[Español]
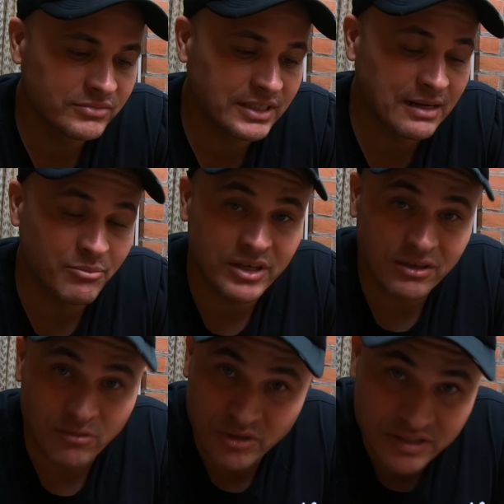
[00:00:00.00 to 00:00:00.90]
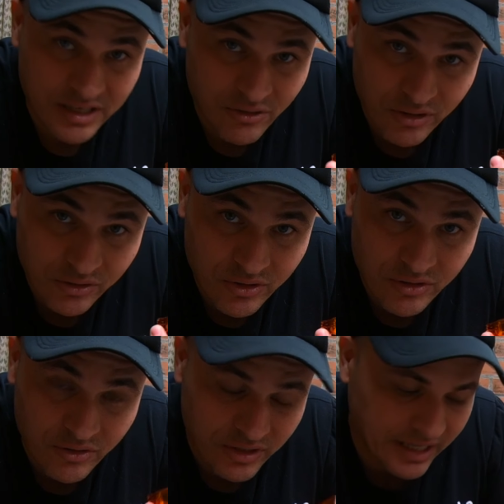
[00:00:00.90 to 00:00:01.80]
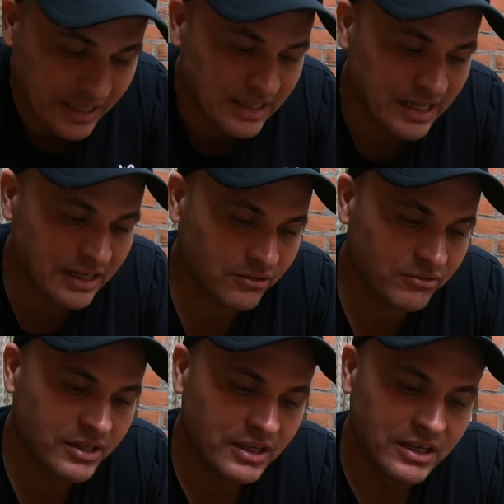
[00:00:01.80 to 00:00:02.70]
Se la como hice yo, esto yo se lo saqué al carro.